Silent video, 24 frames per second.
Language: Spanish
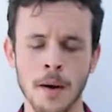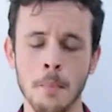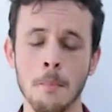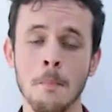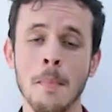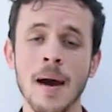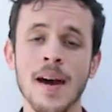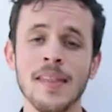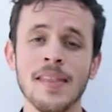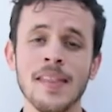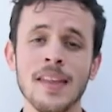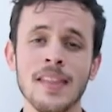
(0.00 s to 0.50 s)

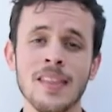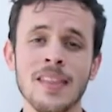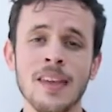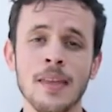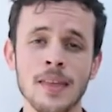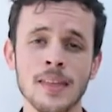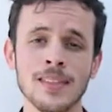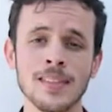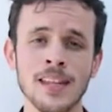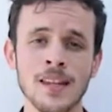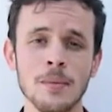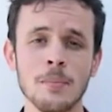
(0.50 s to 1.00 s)
Más de
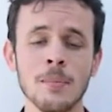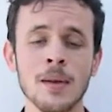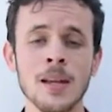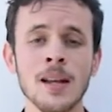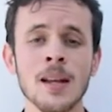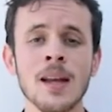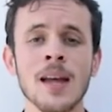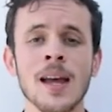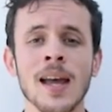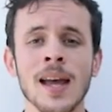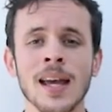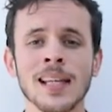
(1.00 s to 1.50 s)
16.000
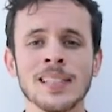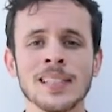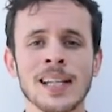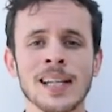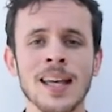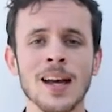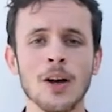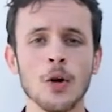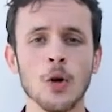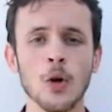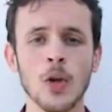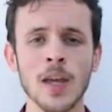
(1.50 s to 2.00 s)

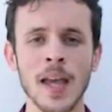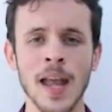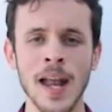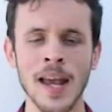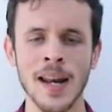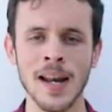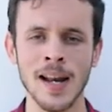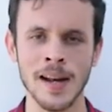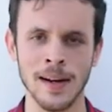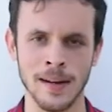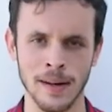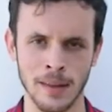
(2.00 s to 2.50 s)
estarían hoy en
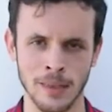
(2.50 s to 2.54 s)
el